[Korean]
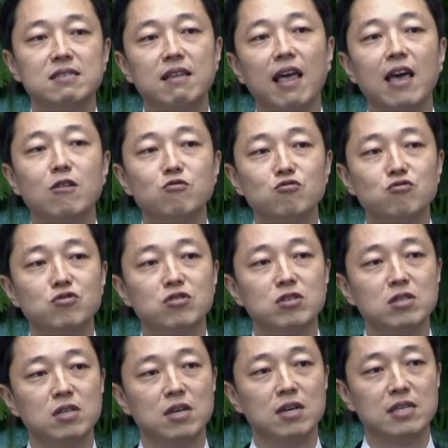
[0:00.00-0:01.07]

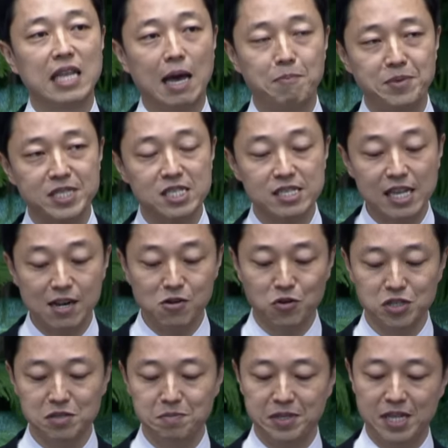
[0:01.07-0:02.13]
대우는 다 비슷할
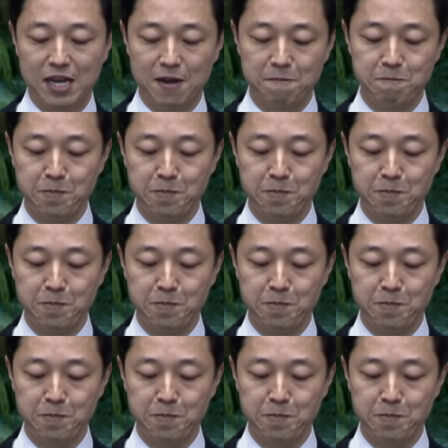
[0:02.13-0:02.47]
것입니다.